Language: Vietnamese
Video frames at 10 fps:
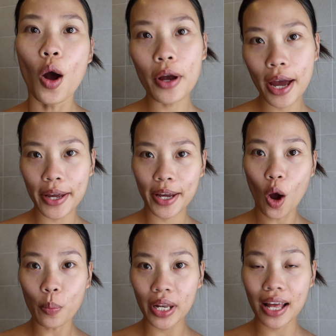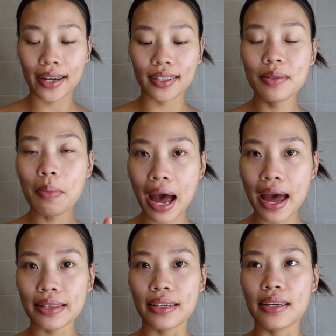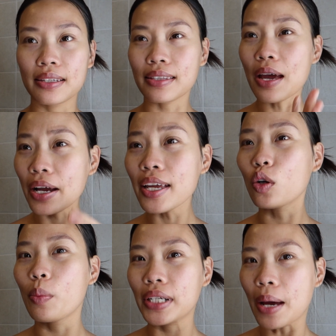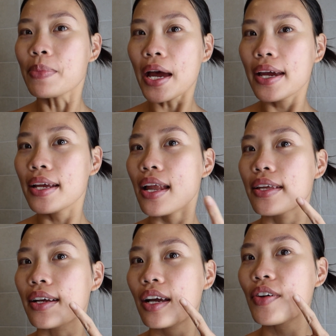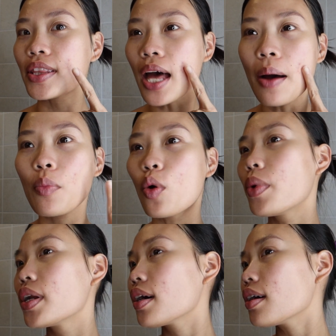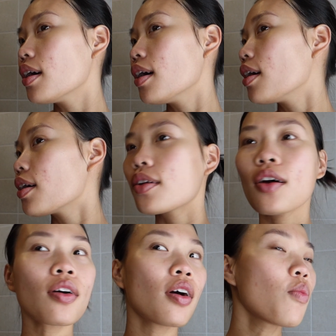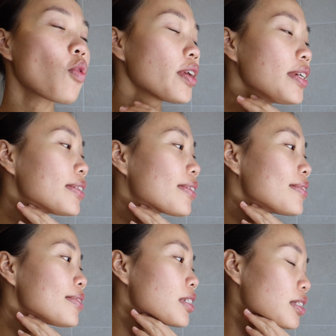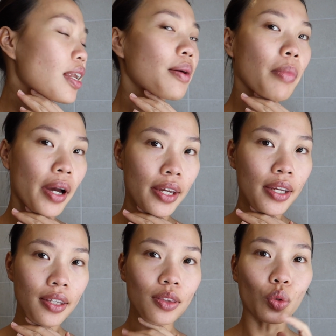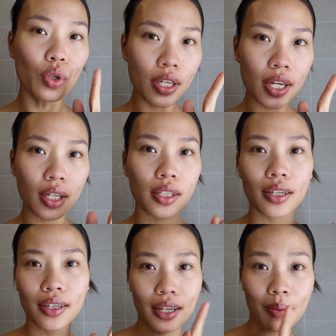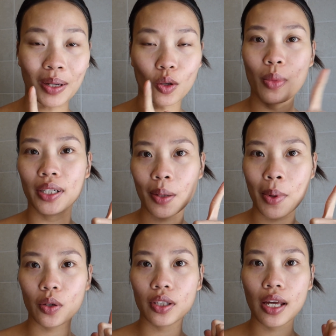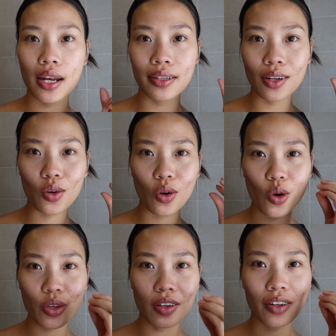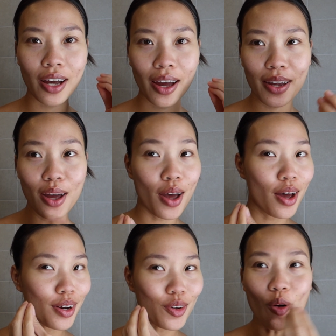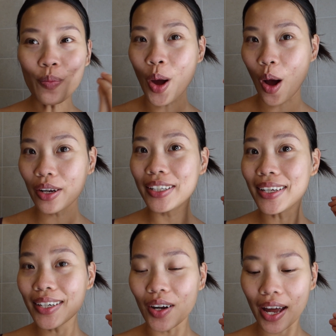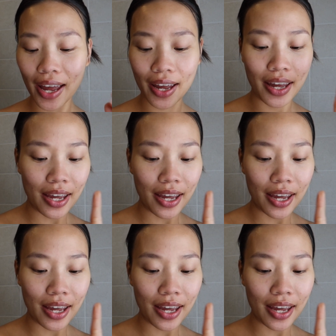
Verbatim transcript: ok ngày hôm nay là ngày thứ ba thì theo cá nhân của mình cảm thấy là những cái vết thâm của mình đó nó không có gì tiến triển là mấy tuy nhiên đó thì cái mặt của mình các bạn có thể thấy là nó có những cái đốm đỏ li ti rồi ha